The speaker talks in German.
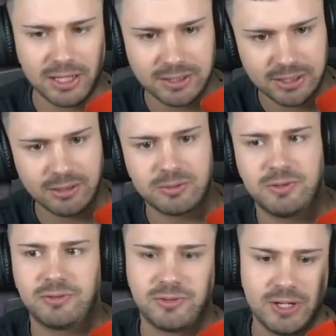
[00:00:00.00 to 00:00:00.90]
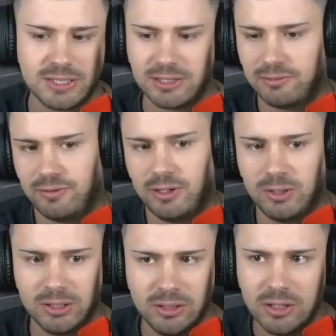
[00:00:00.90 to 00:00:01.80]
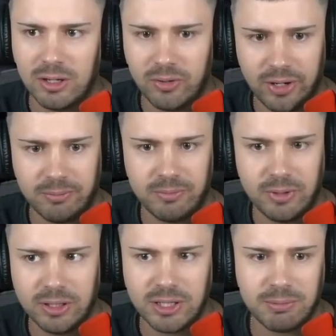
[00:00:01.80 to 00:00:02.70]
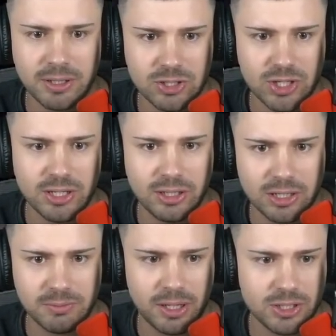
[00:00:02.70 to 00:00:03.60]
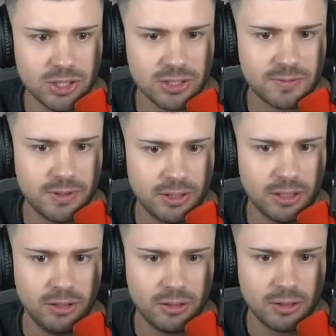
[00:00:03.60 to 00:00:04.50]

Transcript: Ding auf die Fresse gefallen und hab. Ich habe keine Sterne gleich mehr. Ein Stern ist weniger.